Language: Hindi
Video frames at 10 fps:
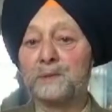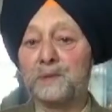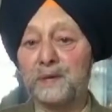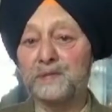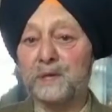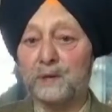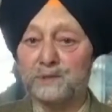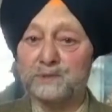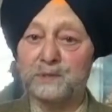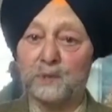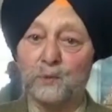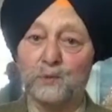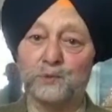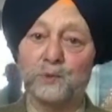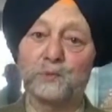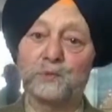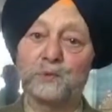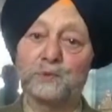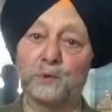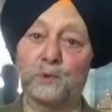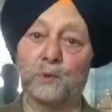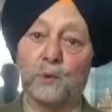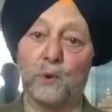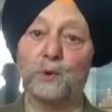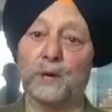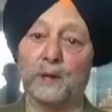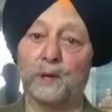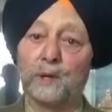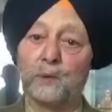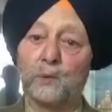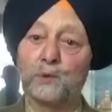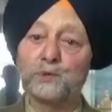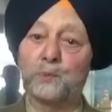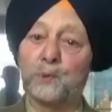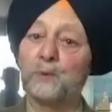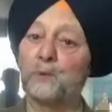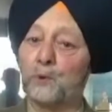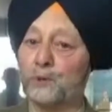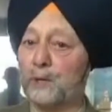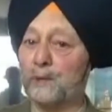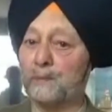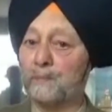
देश का सर्वोच्चम जो कोर्ट है वो सुप्रीम कोर्ट है